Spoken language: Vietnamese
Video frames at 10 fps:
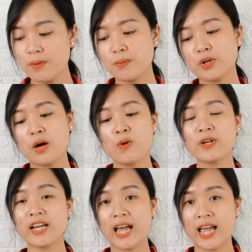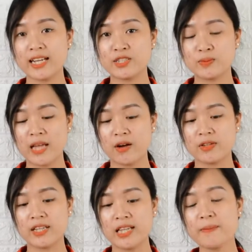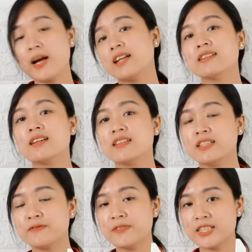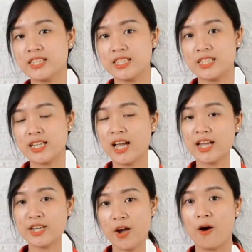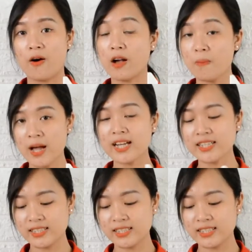một đầu hút khe để chúng ta có thể tiếp cận ở những vị trí khe nhỏ ngóc ngách